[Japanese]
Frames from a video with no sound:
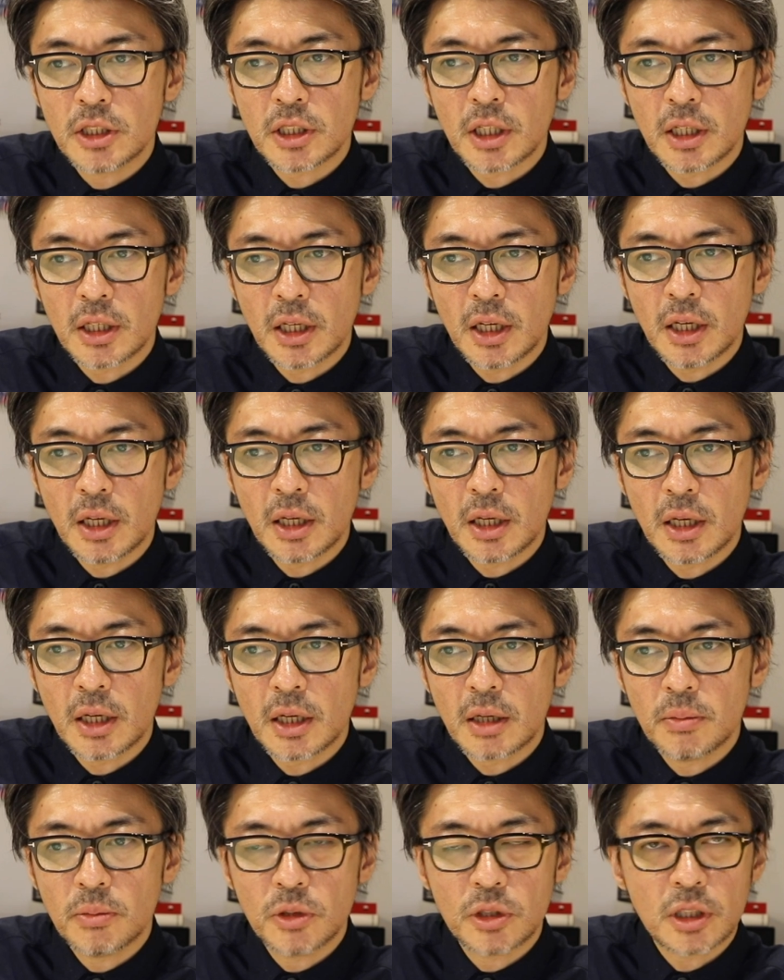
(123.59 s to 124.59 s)
ジアで
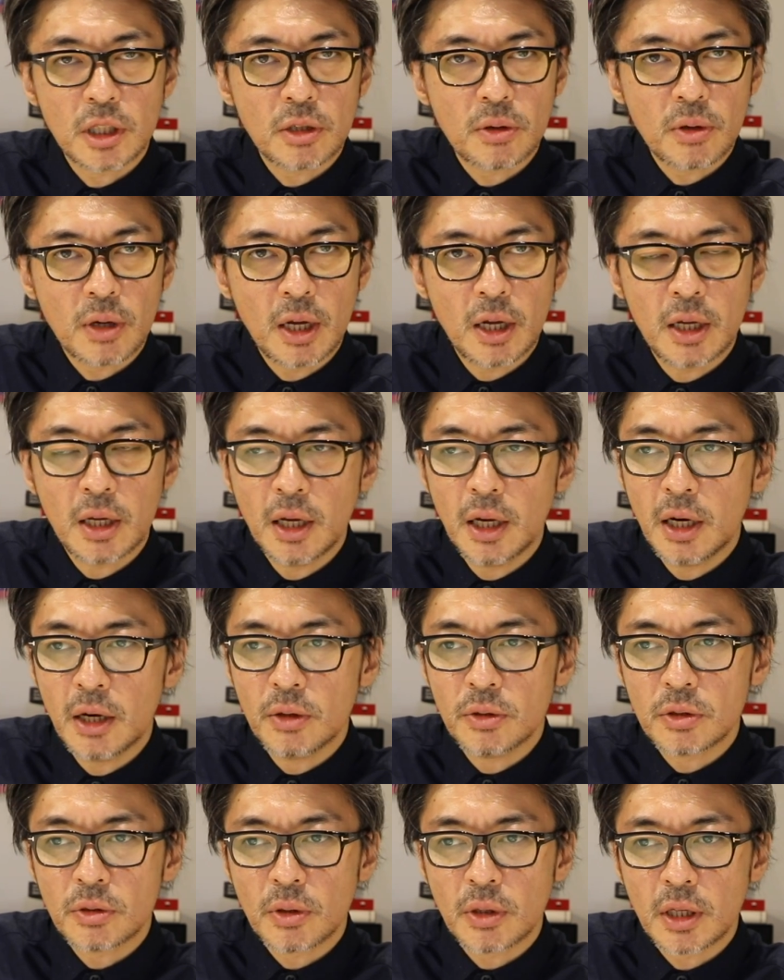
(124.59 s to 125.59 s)
カンボジアとか
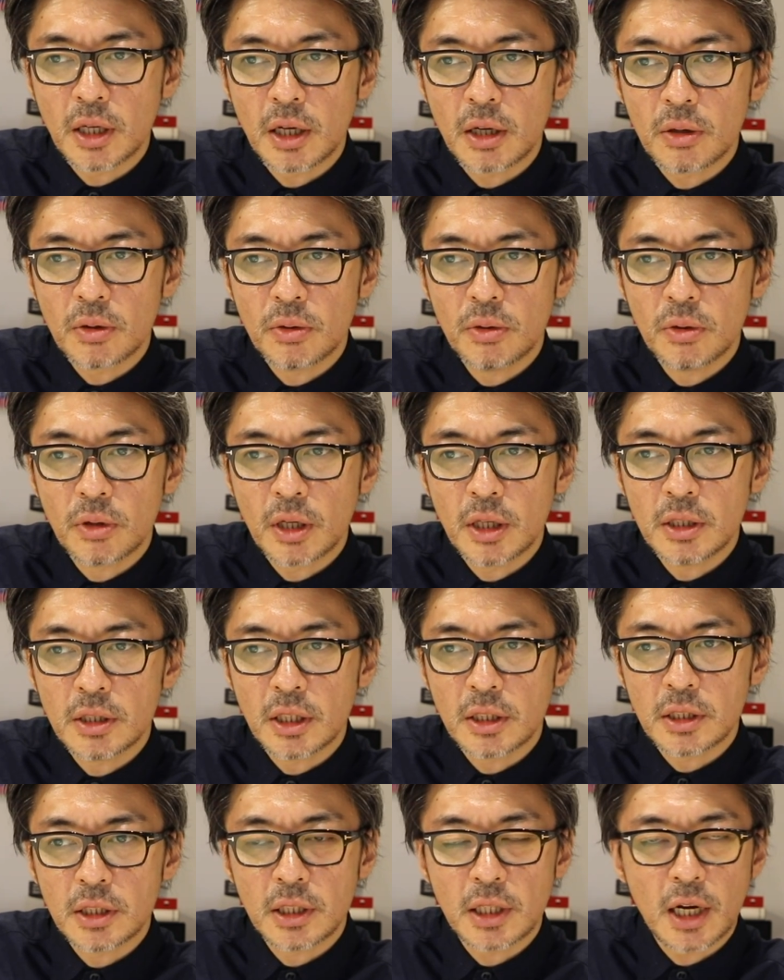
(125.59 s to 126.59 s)
ラオスとかで学校建
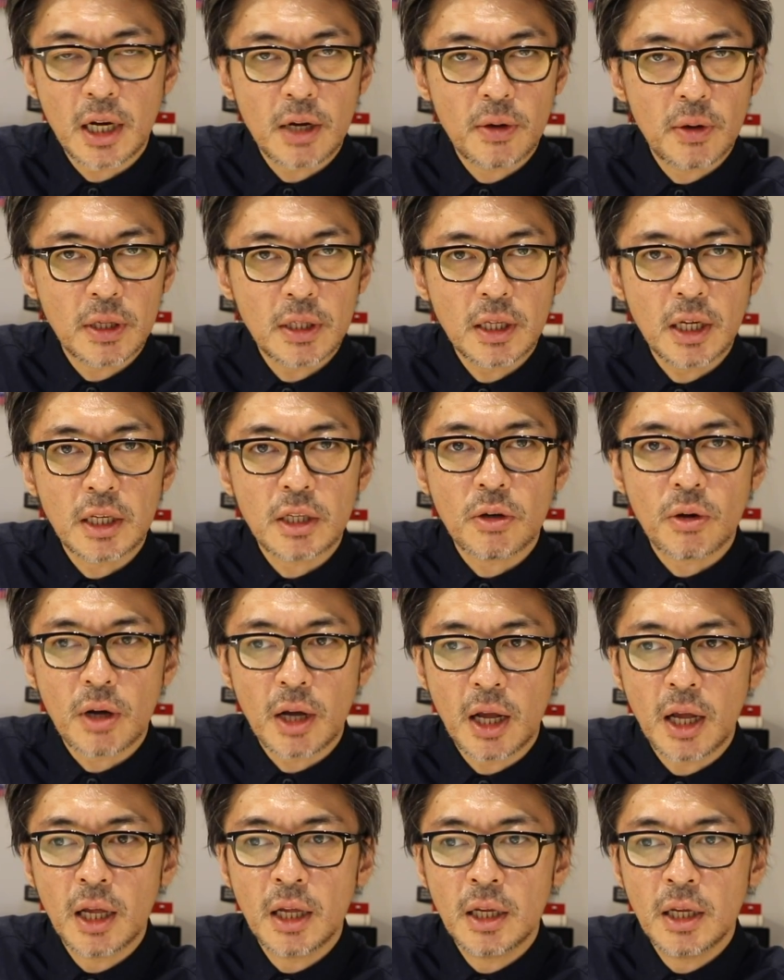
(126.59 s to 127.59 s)
設に関わったりとか
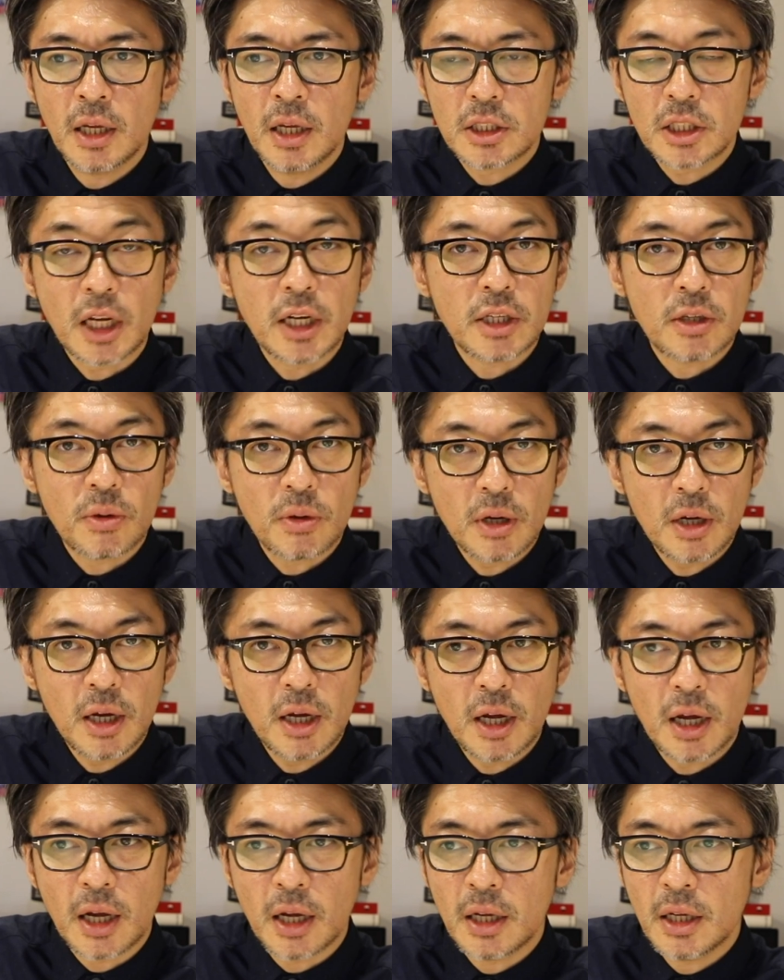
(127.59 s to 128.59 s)
したりと
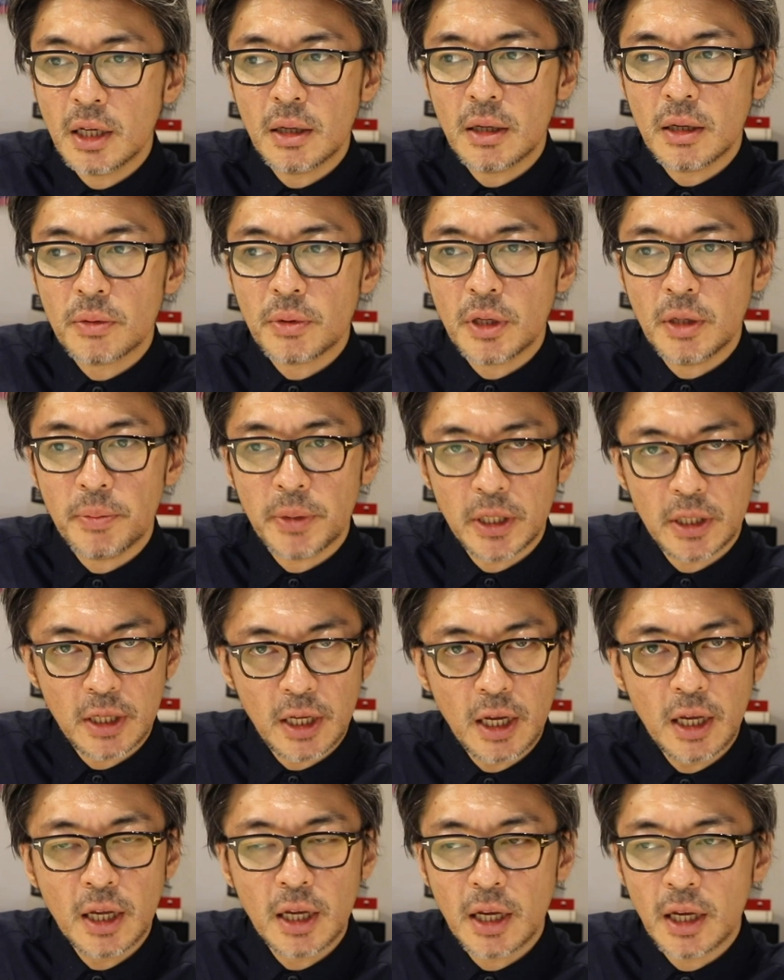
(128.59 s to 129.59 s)
か、フィリピン
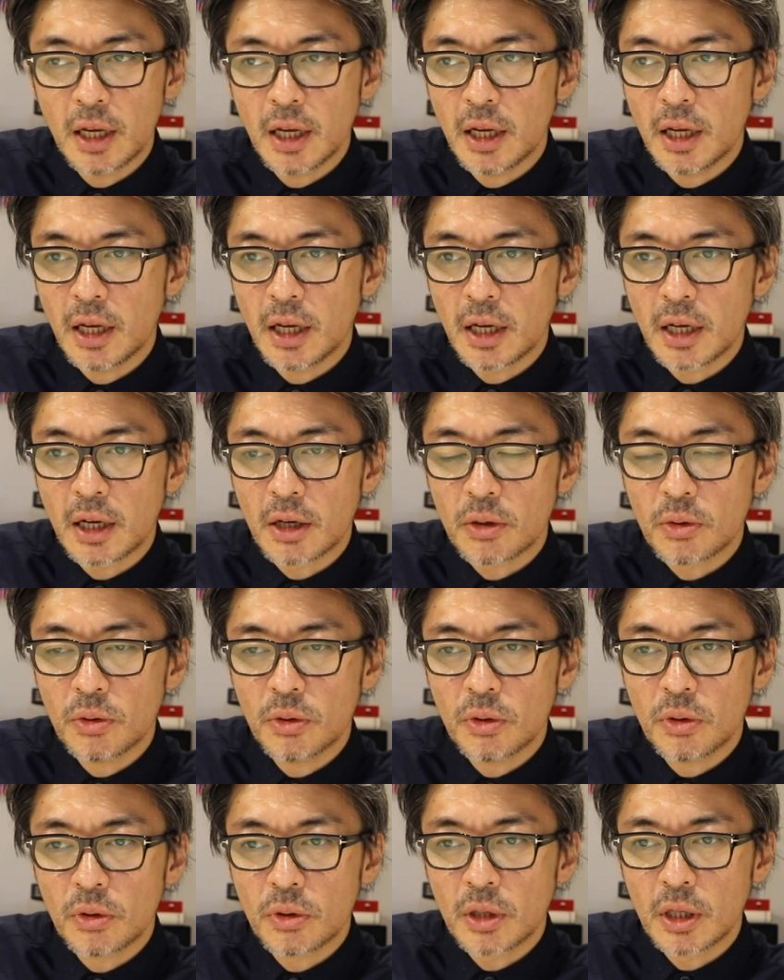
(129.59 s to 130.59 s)
で学校
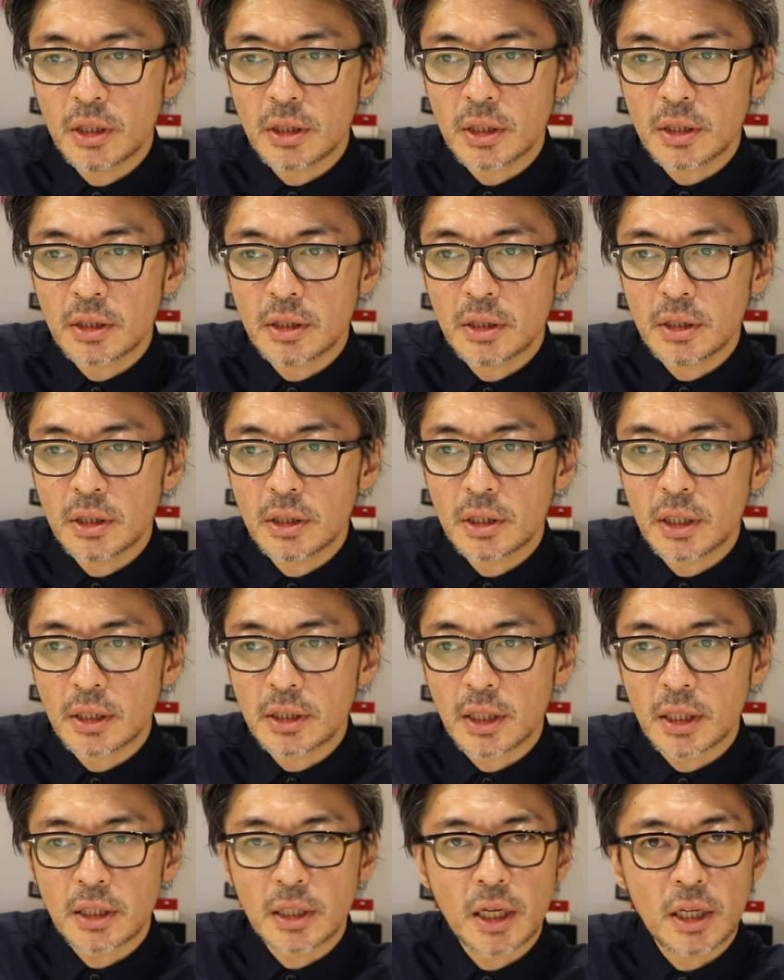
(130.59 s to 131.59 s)
建
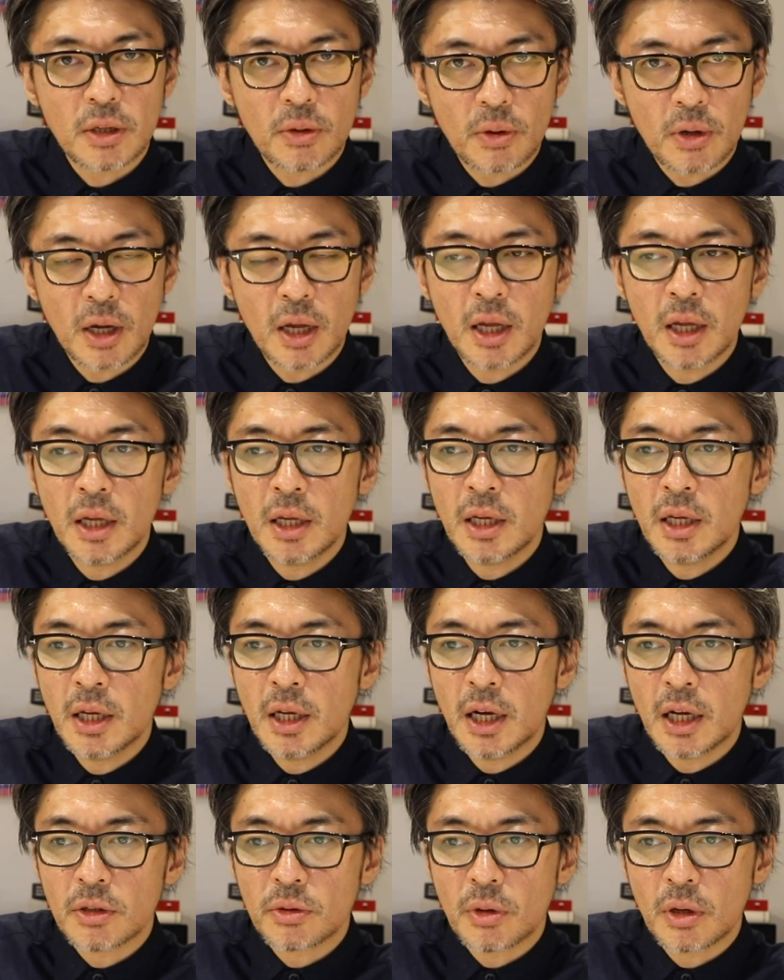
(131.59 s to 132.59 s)
設手伝ったりとか。
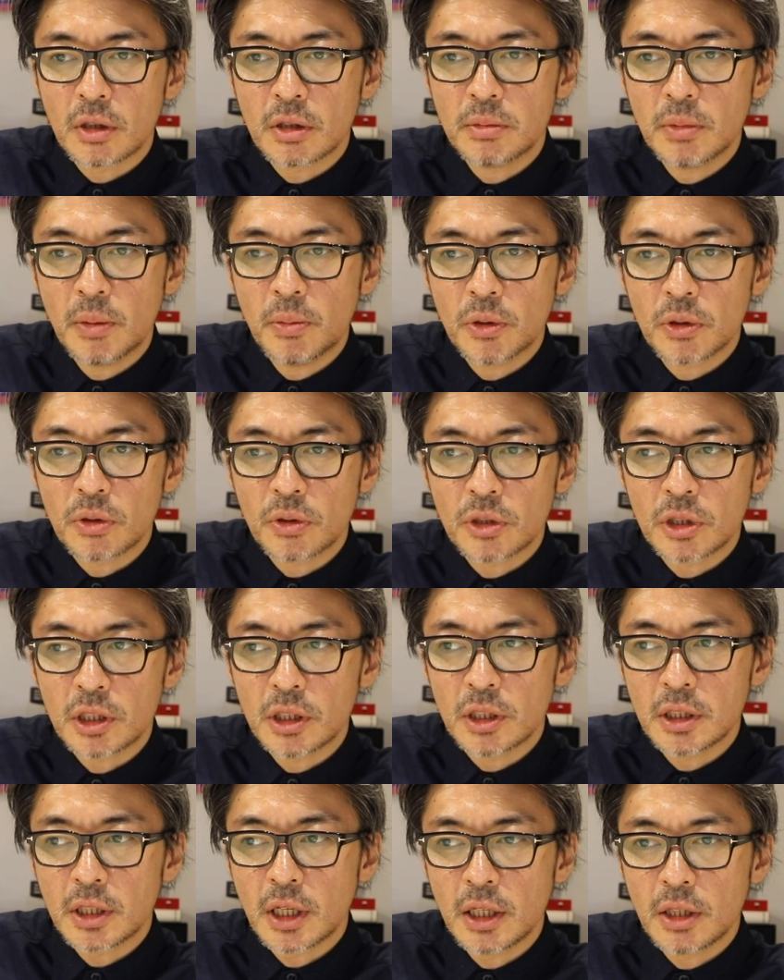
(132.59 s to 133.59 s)
あとは熊本の
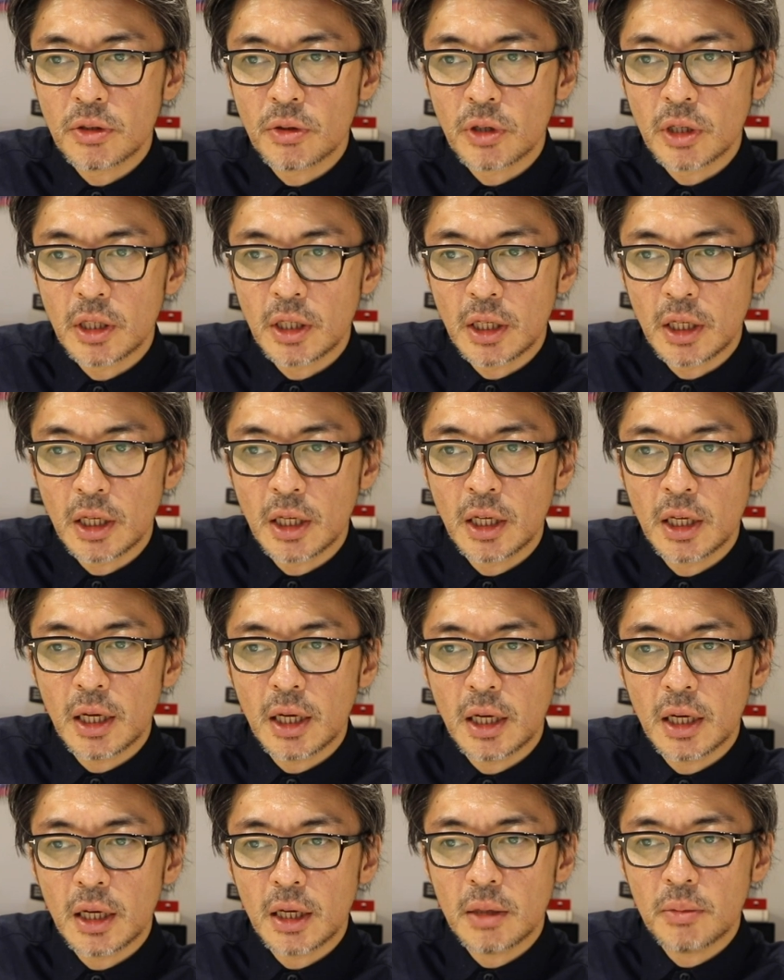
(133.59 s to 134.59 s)
震災の時に
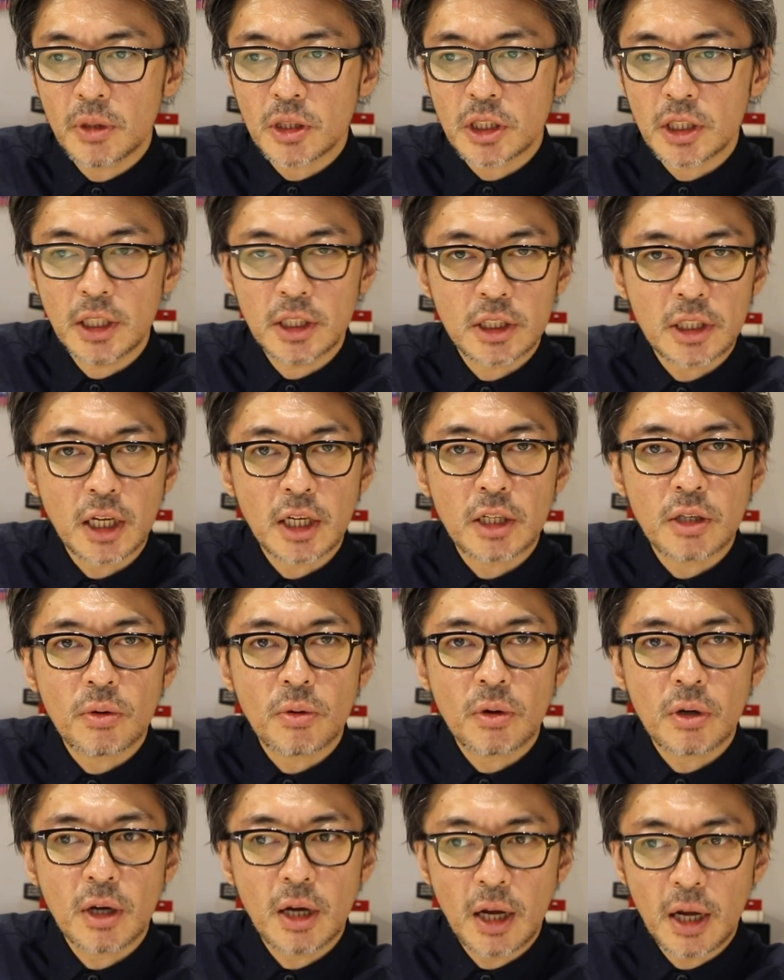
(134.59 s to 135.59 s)
支援したりと
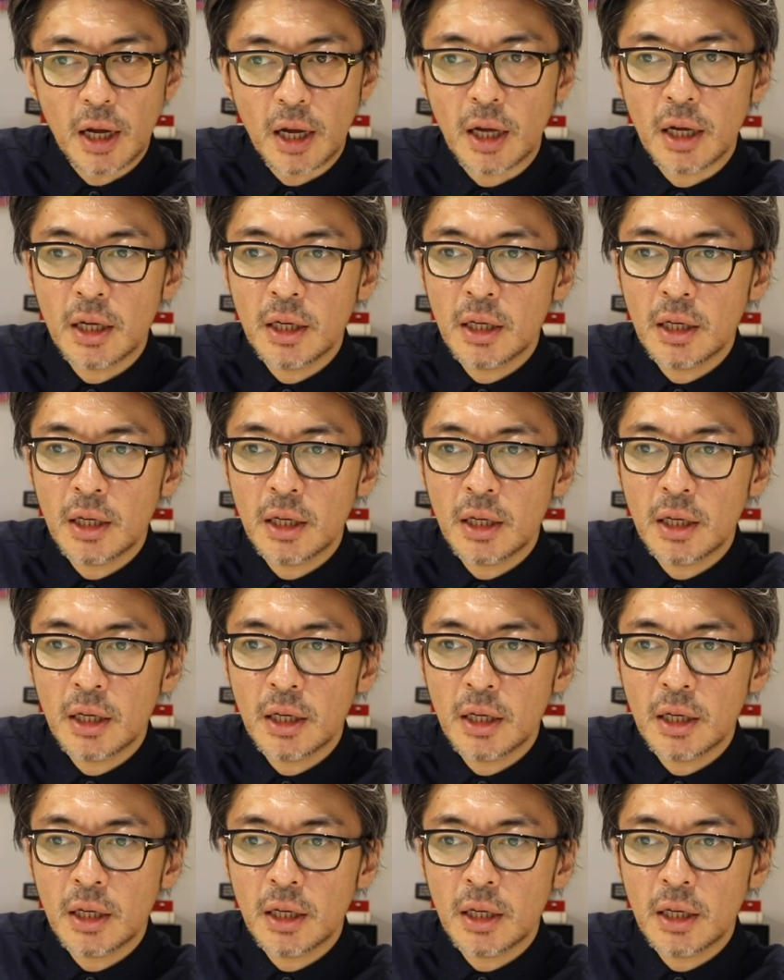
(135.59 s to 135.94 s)
か、